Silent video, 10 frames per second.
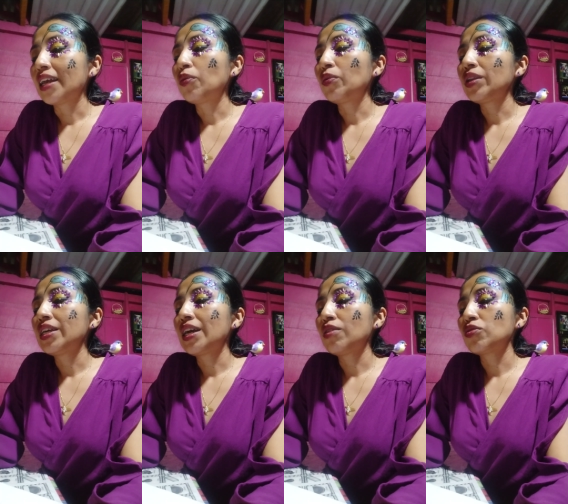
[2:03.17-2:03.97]
que algún
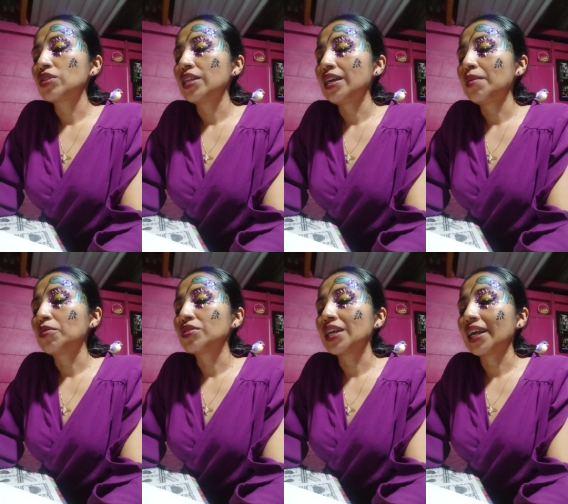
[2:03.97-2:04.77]
día nos
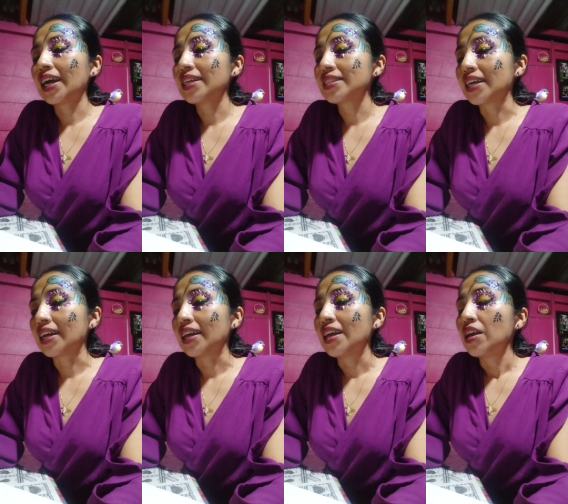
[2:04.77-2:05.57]
iríamos de
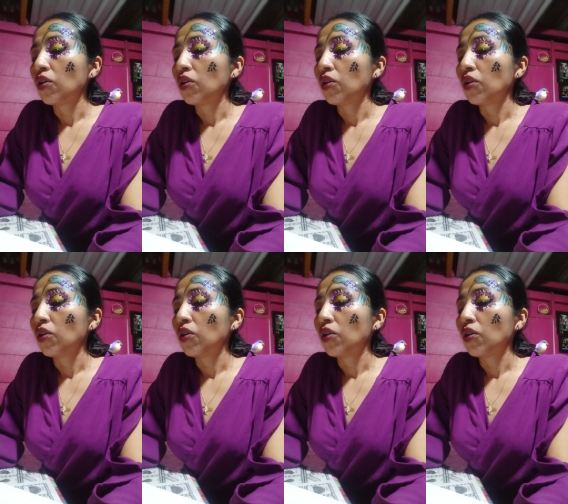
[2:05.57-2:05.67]
casa